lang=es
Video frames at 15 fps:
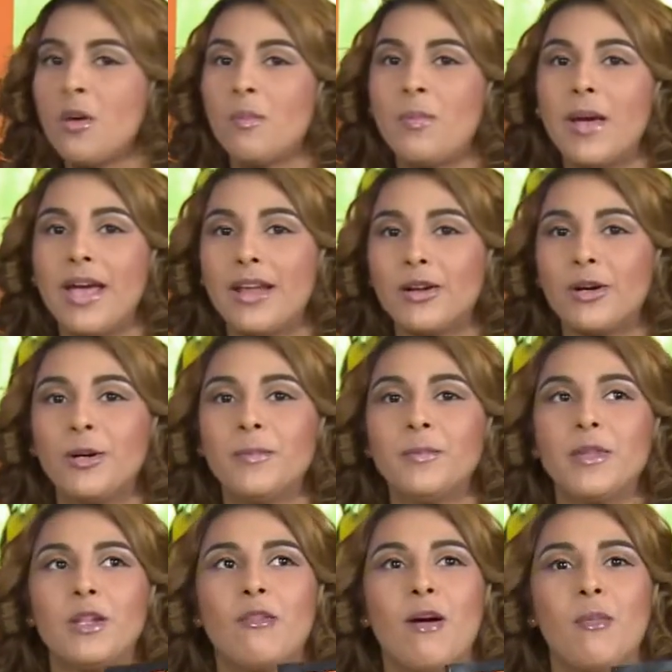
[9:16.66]
pero
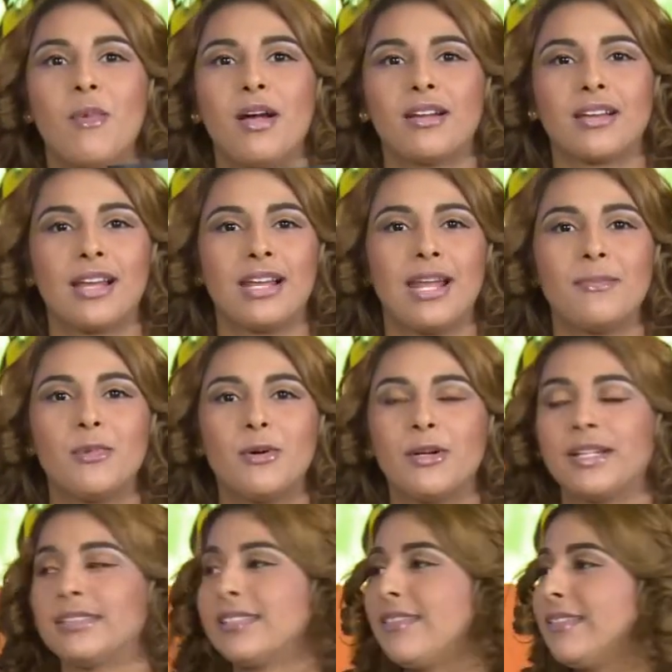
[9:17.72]
lo vamos a regalar
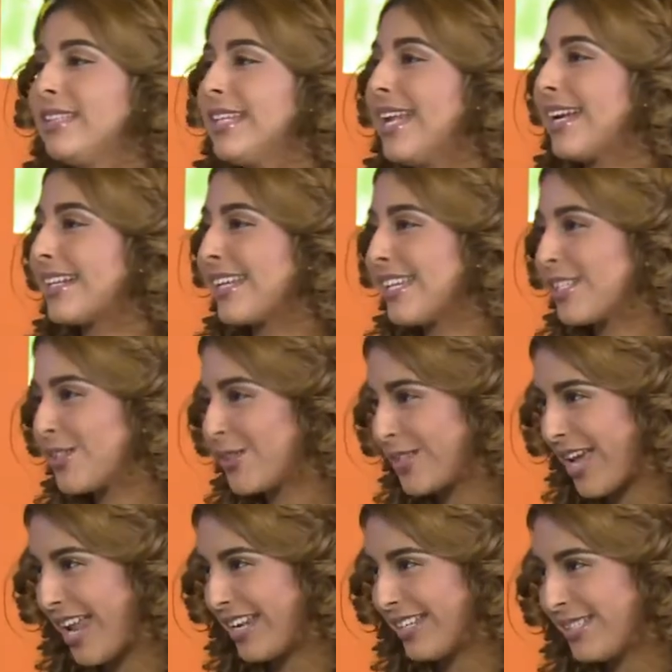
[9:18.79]
mejor a través de las redes
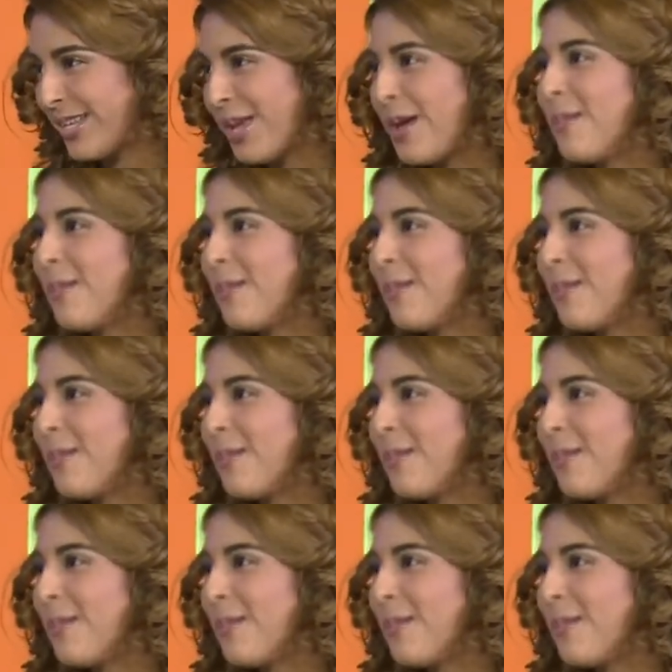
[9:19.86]
sociales